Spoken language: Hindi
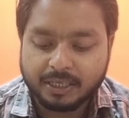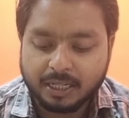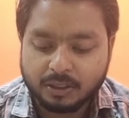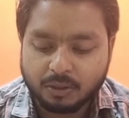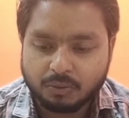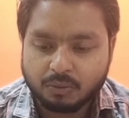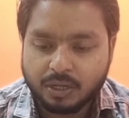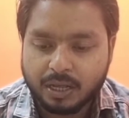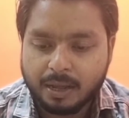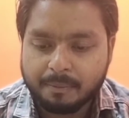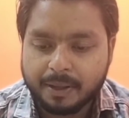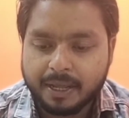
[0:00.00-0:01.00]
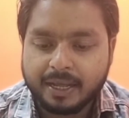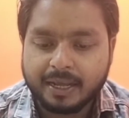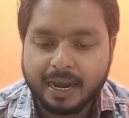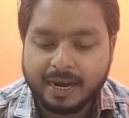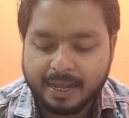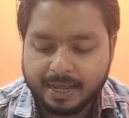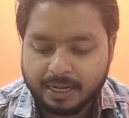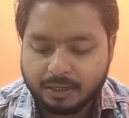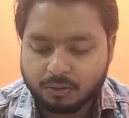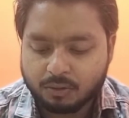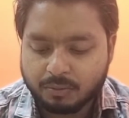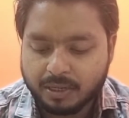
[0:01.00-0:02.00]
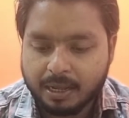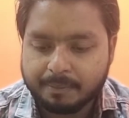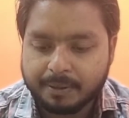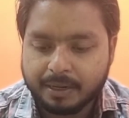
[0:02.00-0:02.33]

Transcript: चाहता हूँ तो यहाँ पे एक ऐड आएगा इसको मैं यहाँ पे